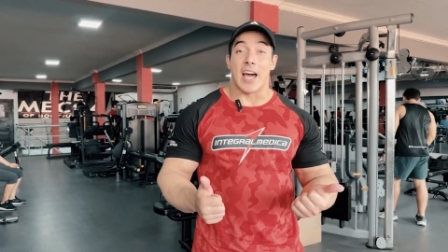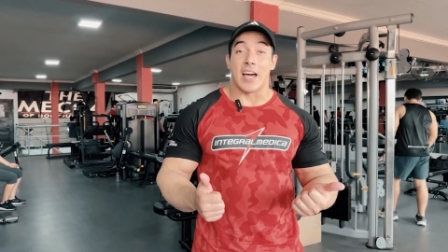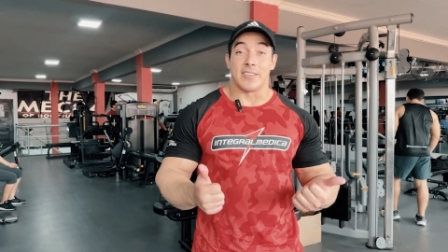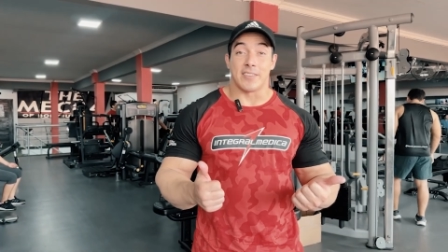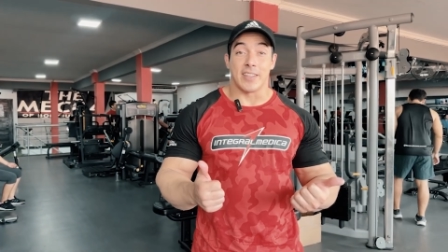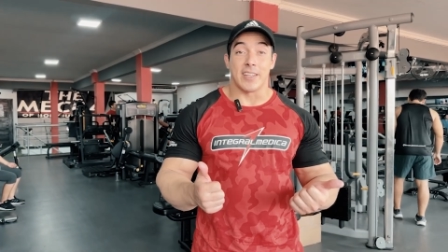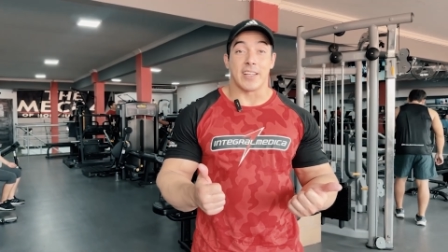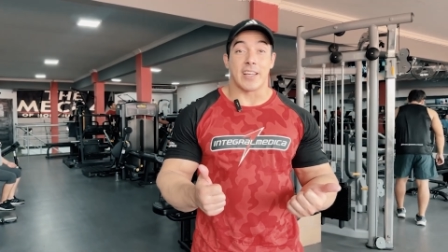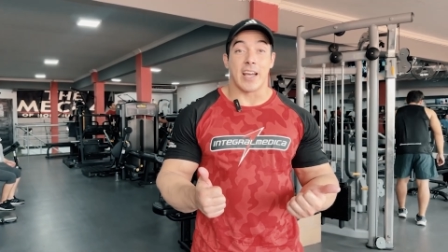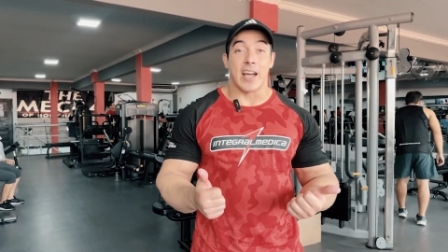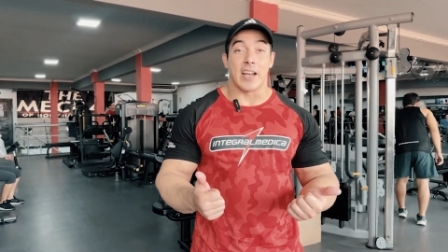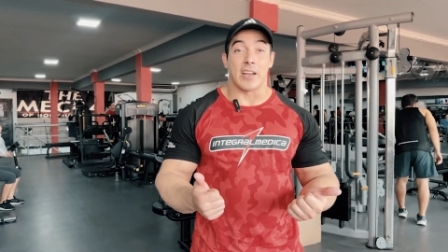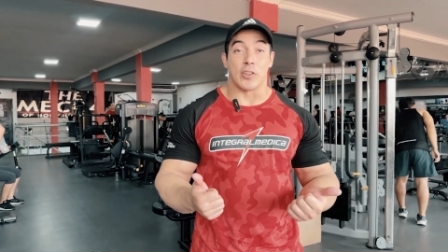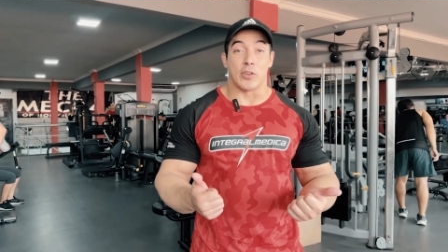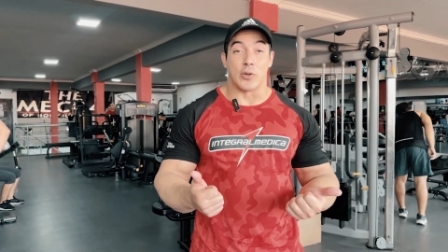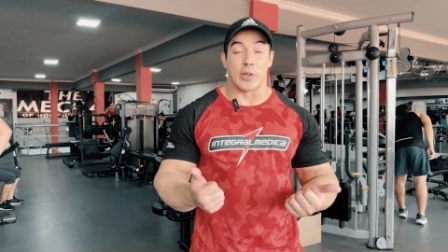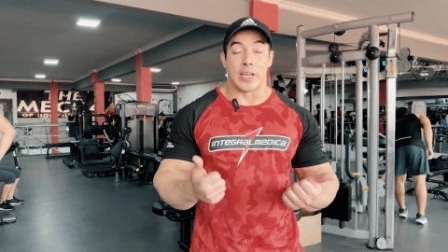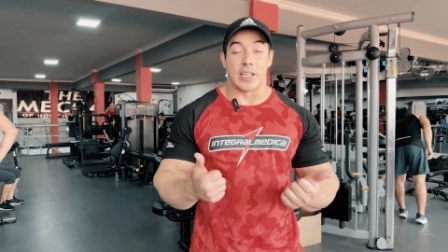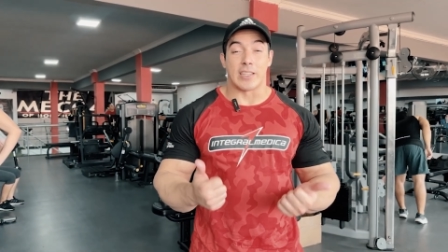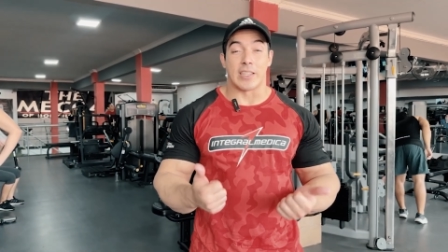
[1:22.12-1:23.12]
hacer
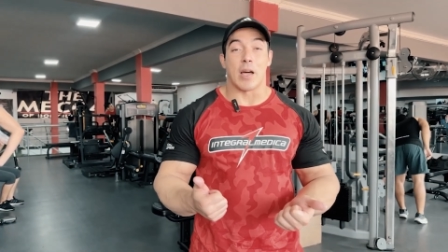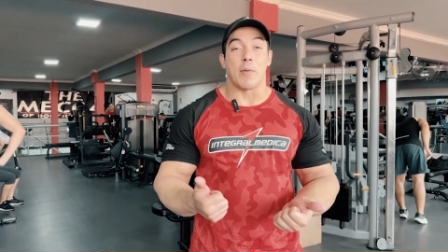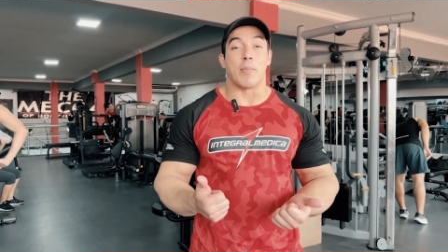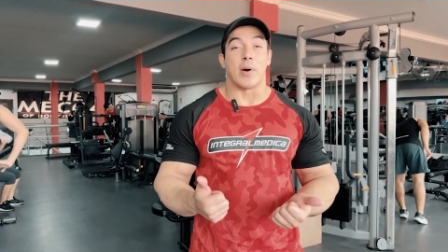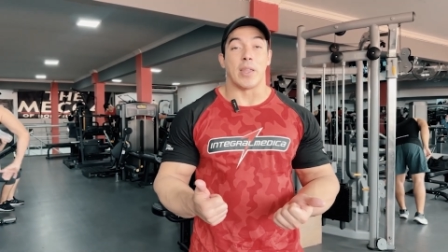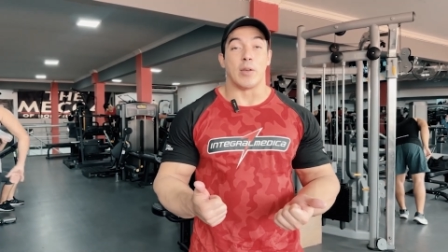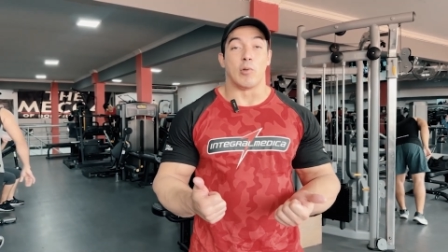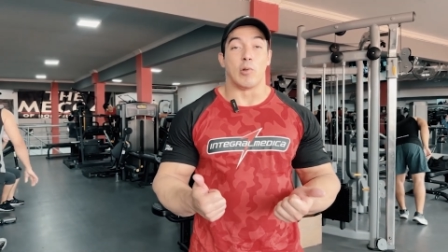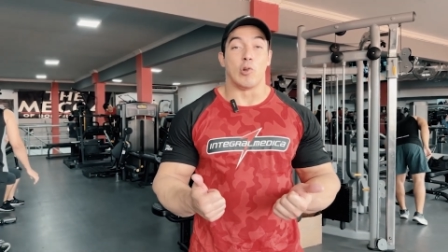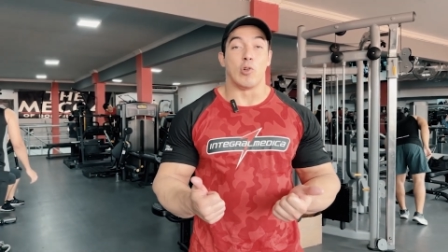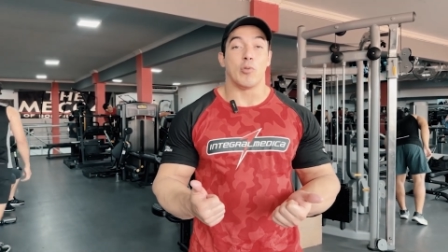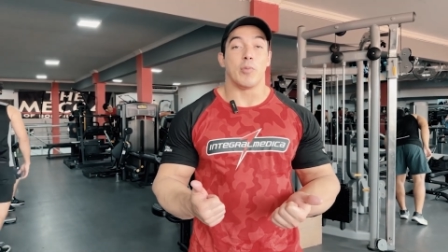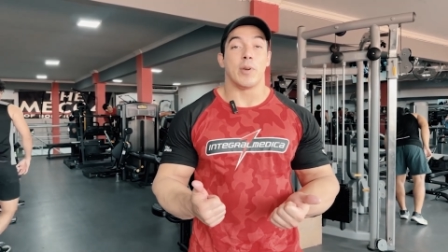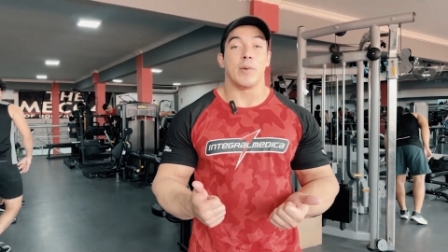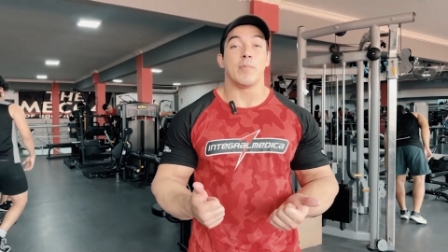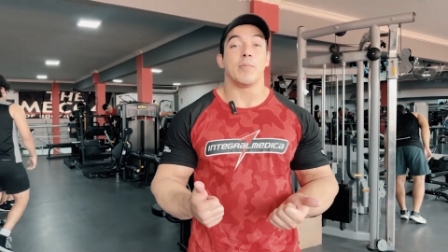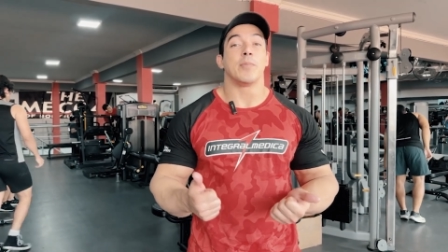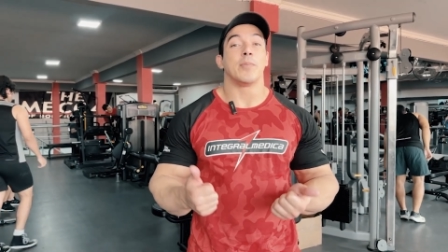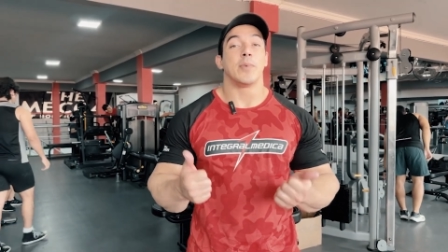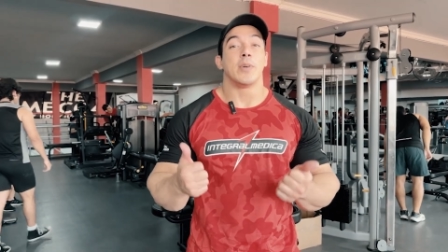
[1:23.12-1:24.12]
cardio en etapa de
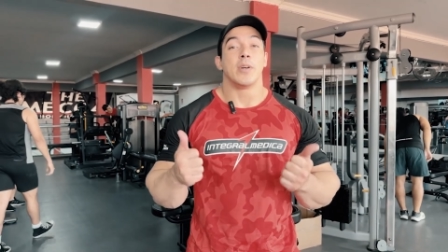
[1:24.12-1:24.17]
volumen